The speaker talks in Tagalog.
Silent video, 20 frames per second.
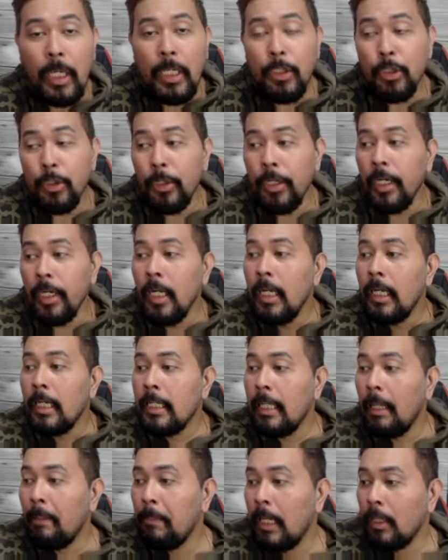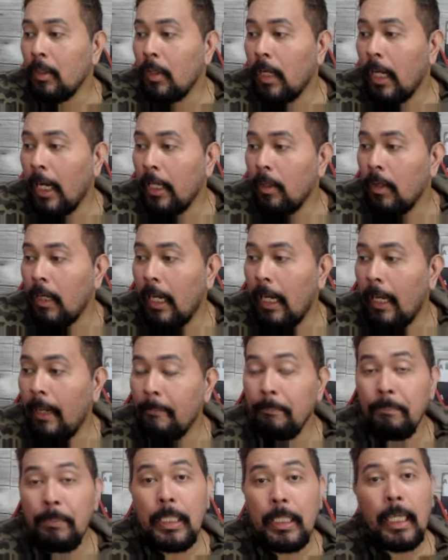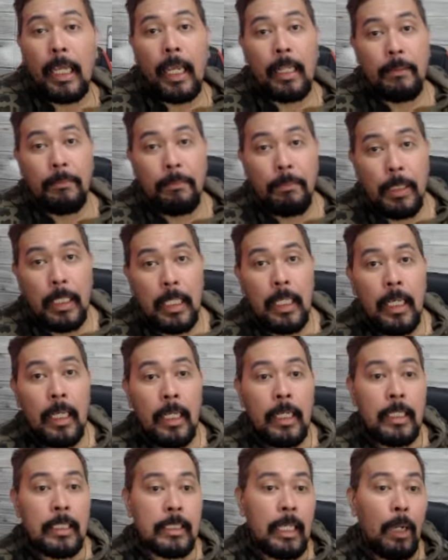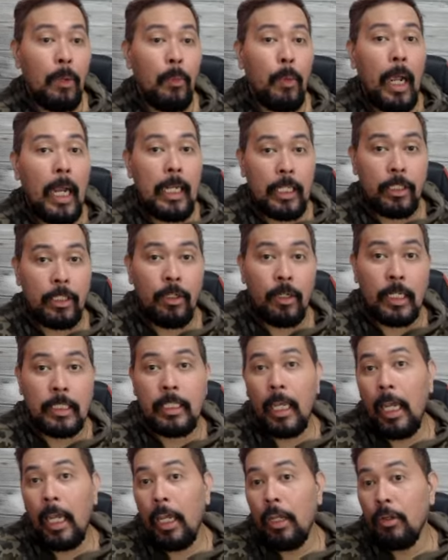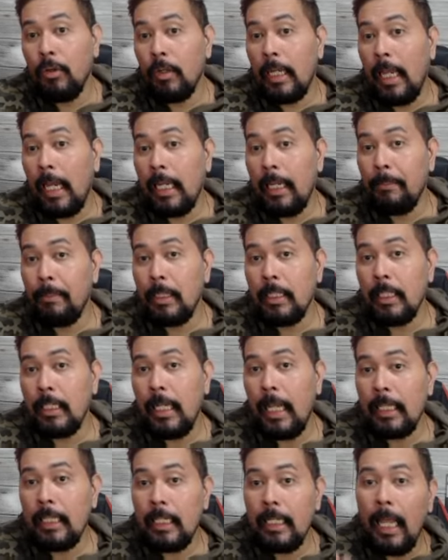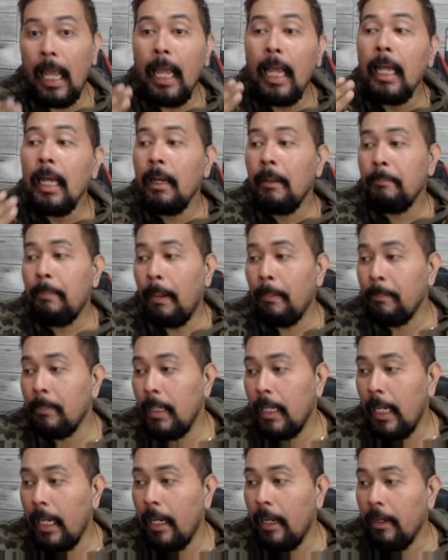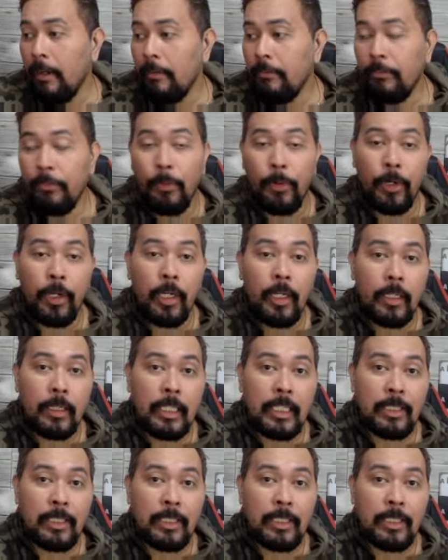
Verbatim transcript: make sure na meron kayong um, BNB sa wallet nyo kasi ayun yung gagamitin natin na pambili for